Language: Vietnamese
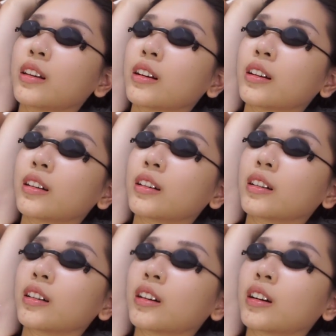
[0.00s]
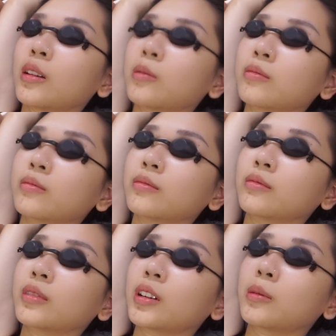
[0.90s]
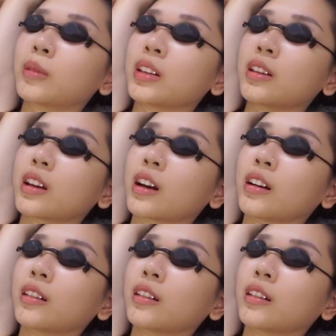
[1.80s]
Không chị? Không, không thấy gì cả.